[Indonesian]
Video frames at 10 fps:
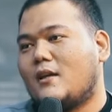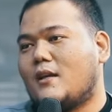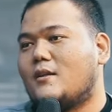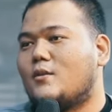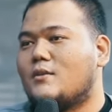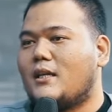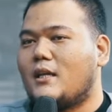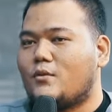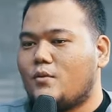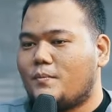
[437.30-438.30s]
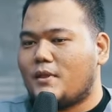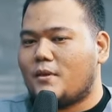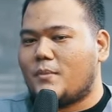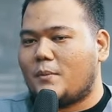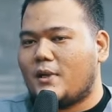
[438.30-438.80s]
gitu jadi itu
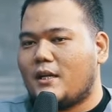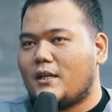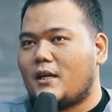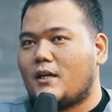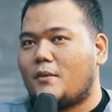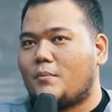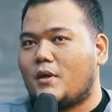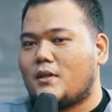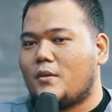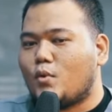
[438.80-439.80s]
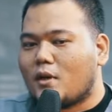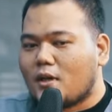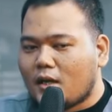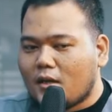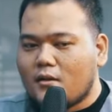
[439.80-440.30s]
penyebab dianya kenapa jadi bukan
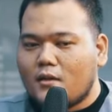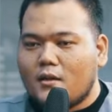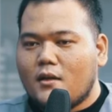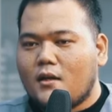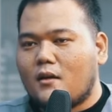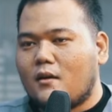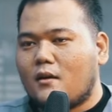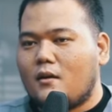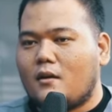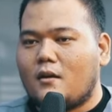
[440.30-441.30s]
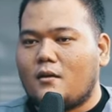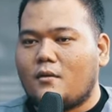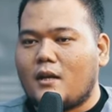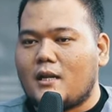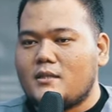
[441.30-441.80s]
karena
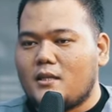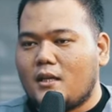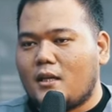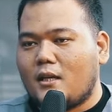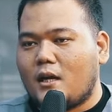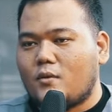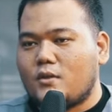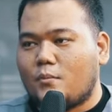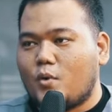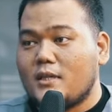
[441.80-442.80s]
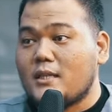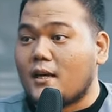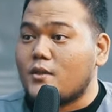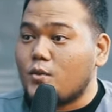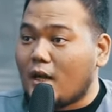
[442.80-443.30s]
uh, lansia dia harus nggak puasa
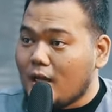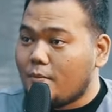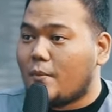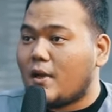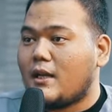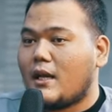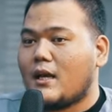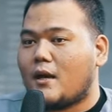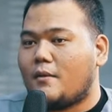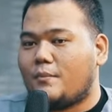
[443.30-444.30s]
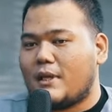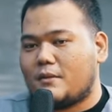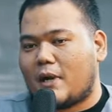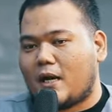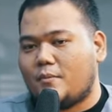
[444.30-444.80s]
kecuali memang dia nggak bi
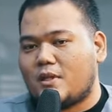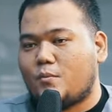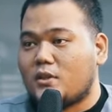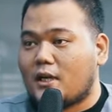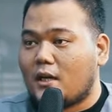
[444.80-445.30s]
bakal bisa puasa